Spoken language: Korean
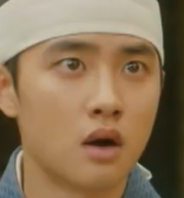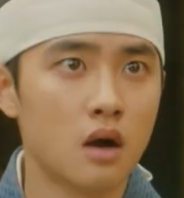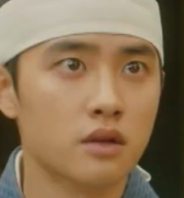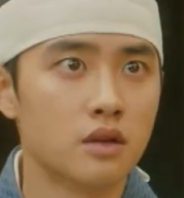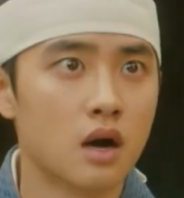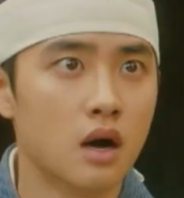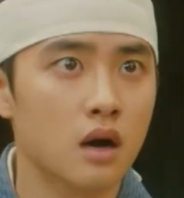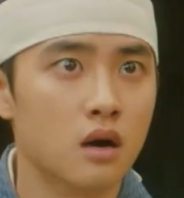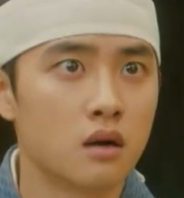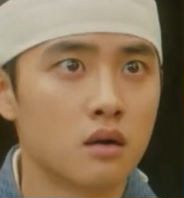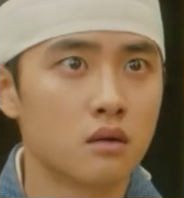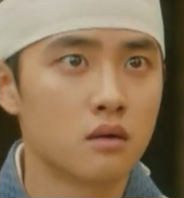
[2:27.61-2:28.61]
아니다.
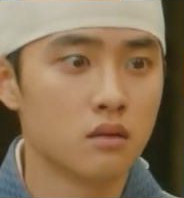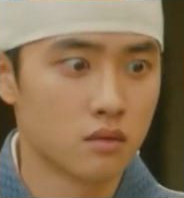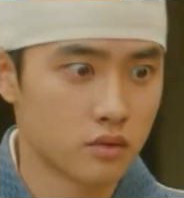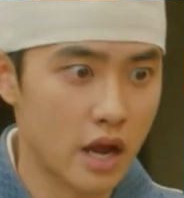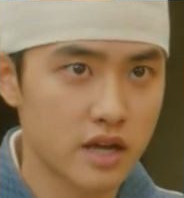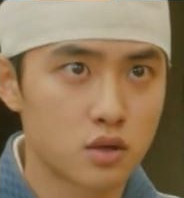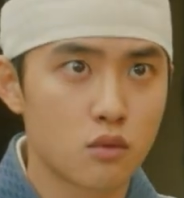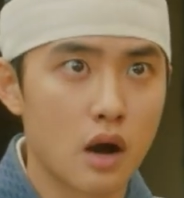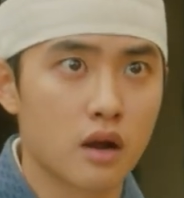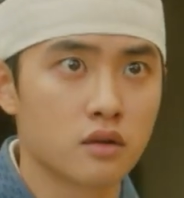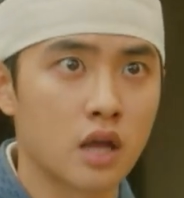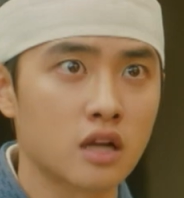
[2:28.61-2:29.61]
나의
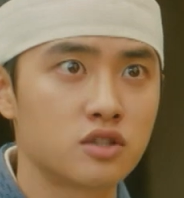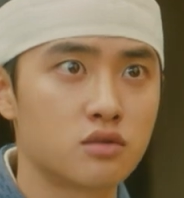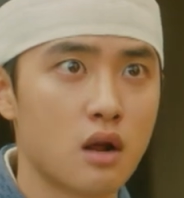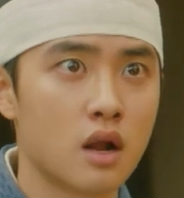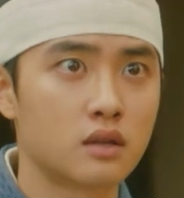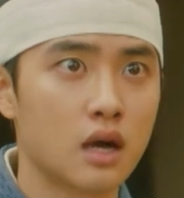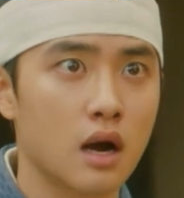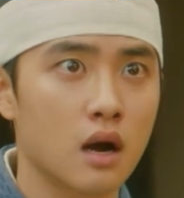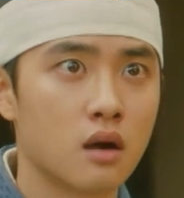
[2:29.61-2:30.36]
손가락은 닿지도 않았다.